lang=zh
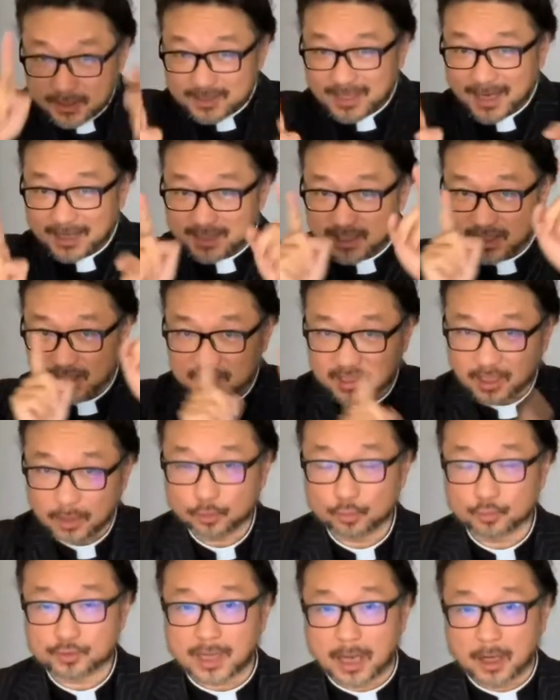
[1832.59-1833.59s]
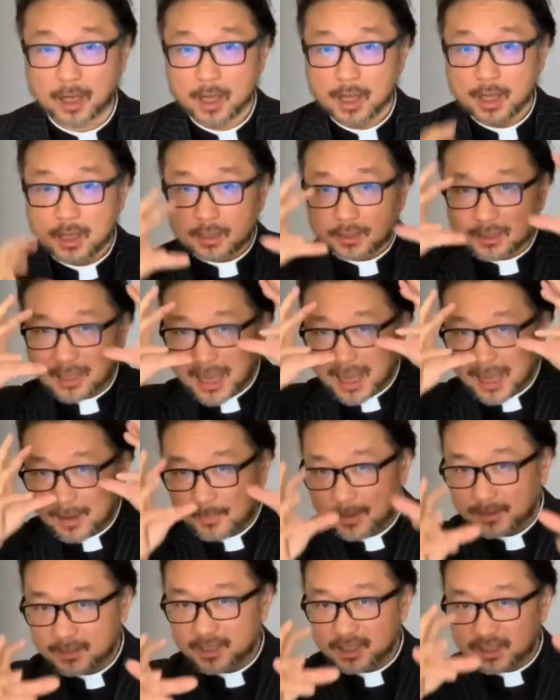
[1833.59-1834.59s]
在这个程度上，他
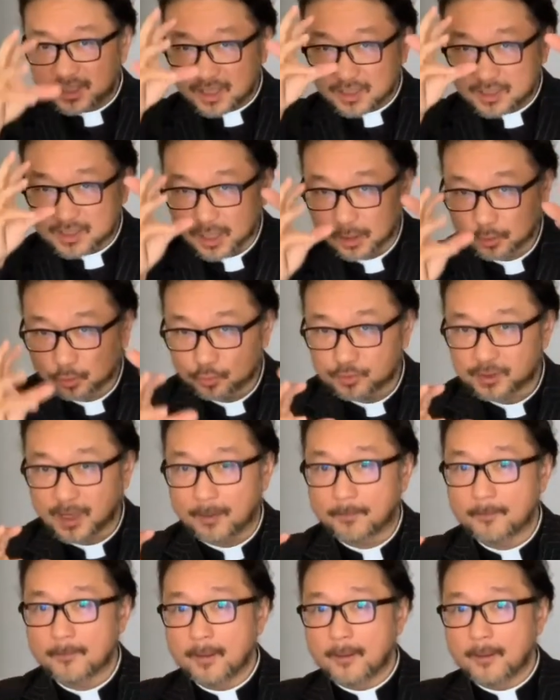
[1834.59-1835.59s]
们一定程度上